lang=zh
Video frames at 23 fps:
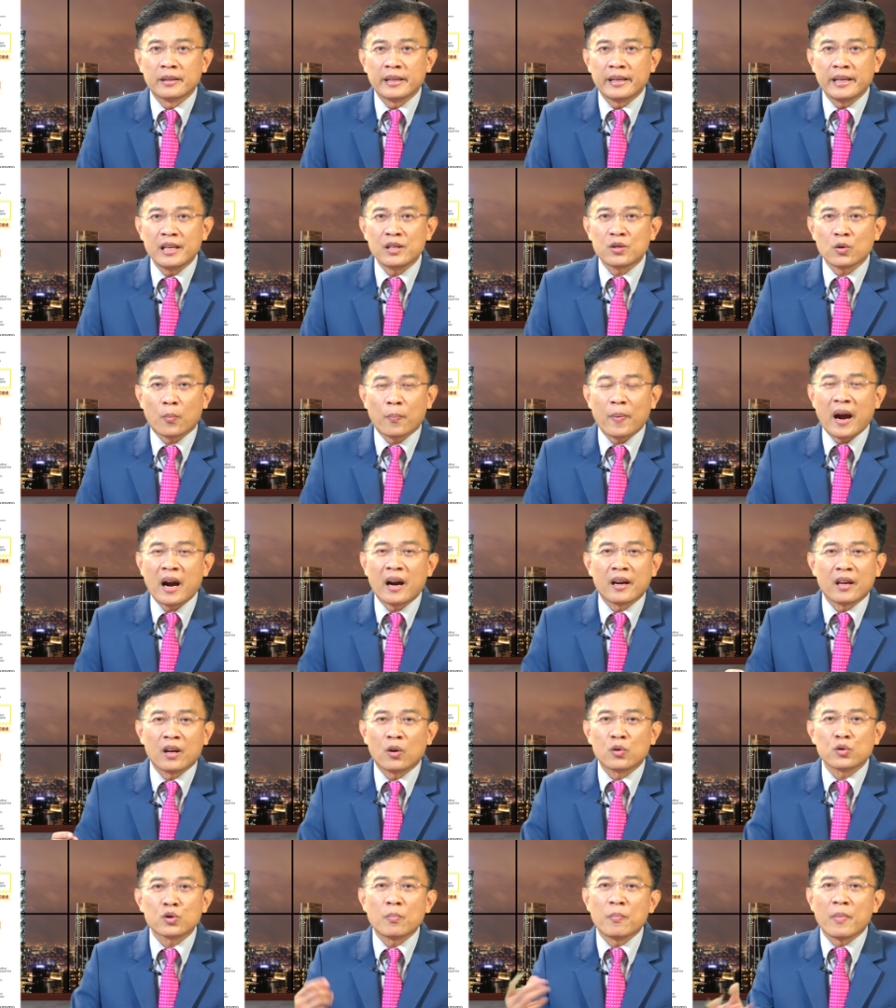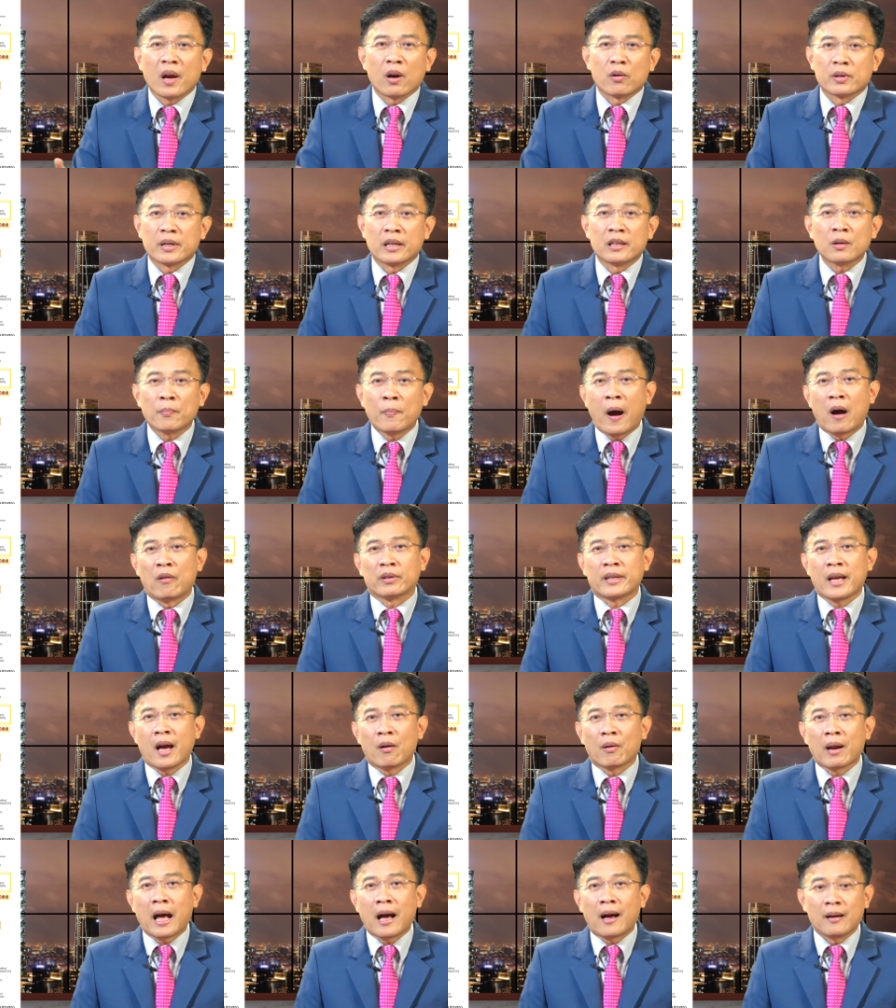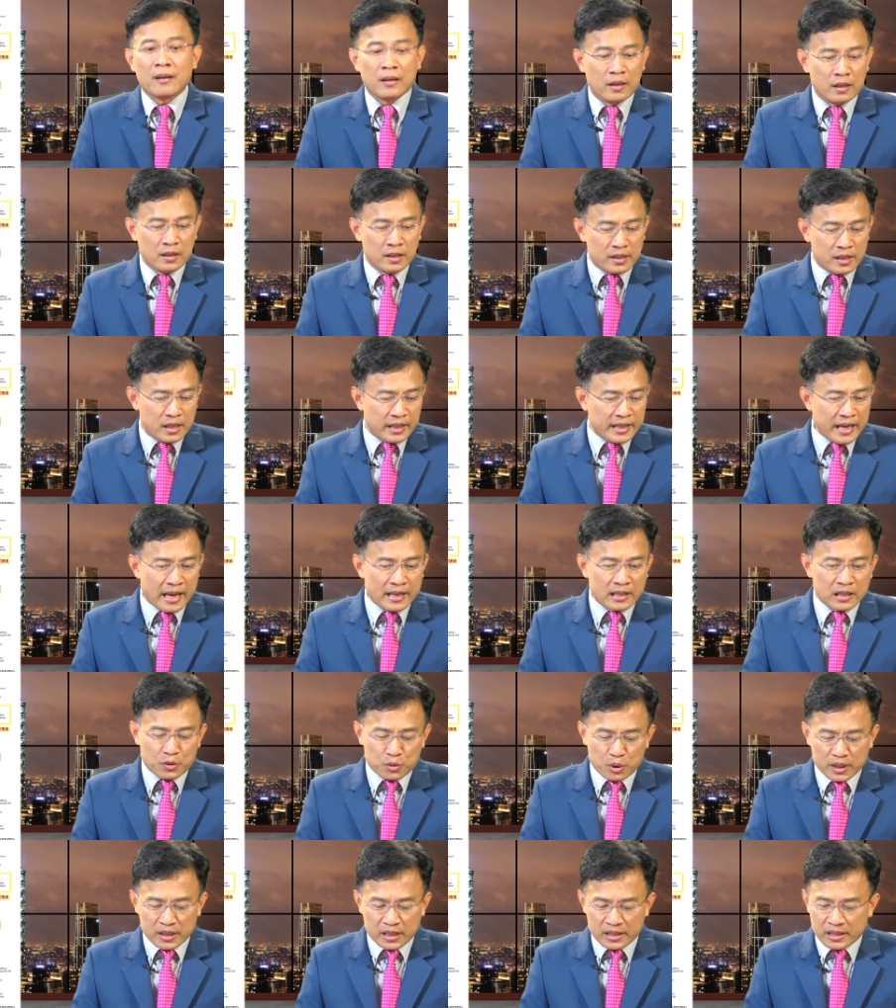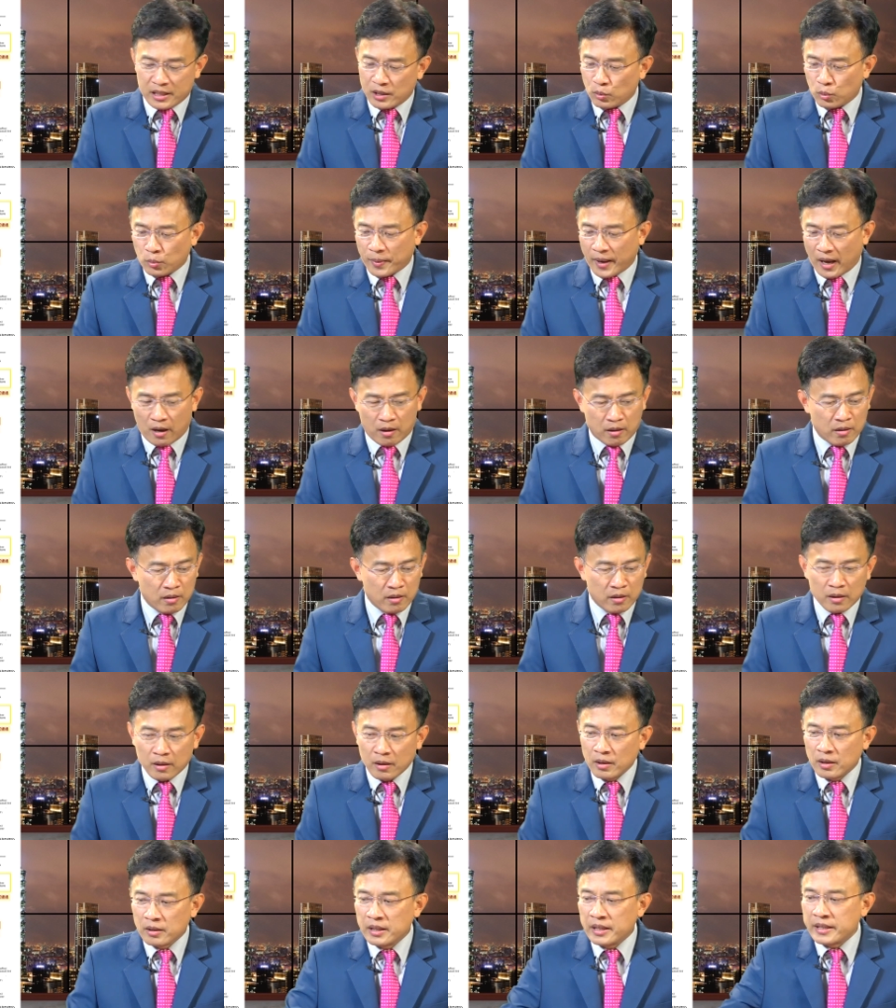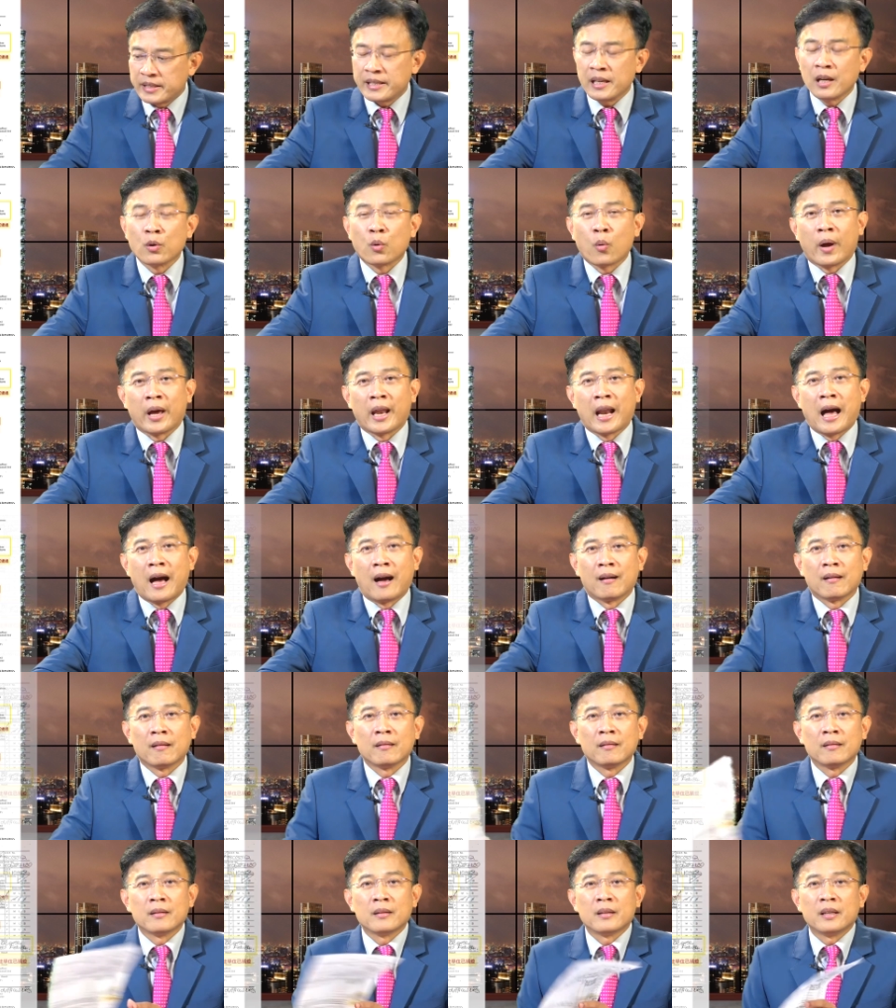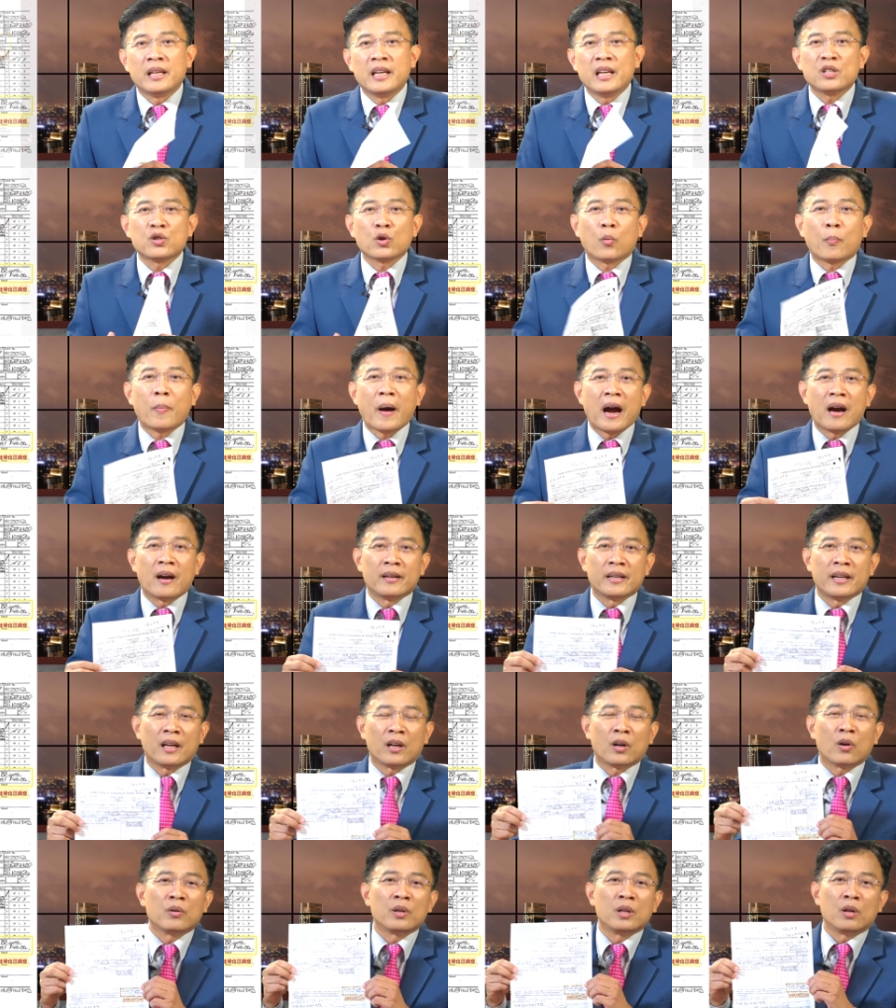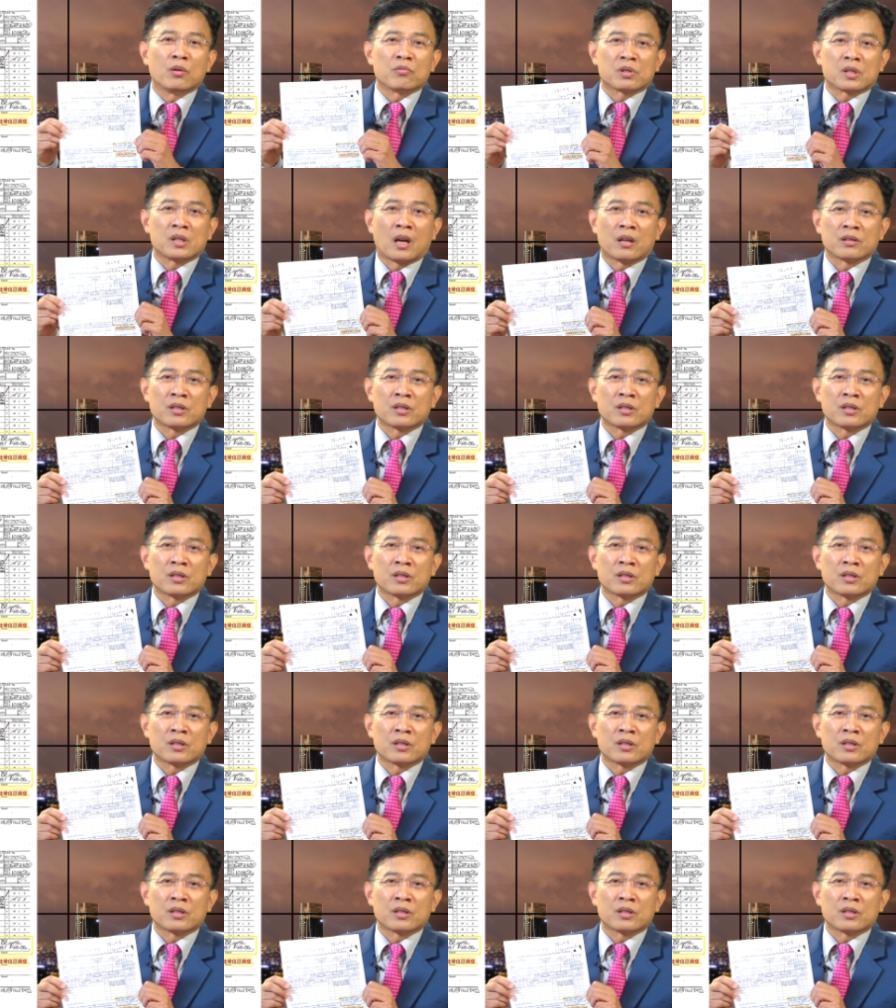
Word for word: 一九八二以后就没有人了，跑掉啦。你自己看你的学籍记录表，你见鬼啦！你一九八二年以后你有指导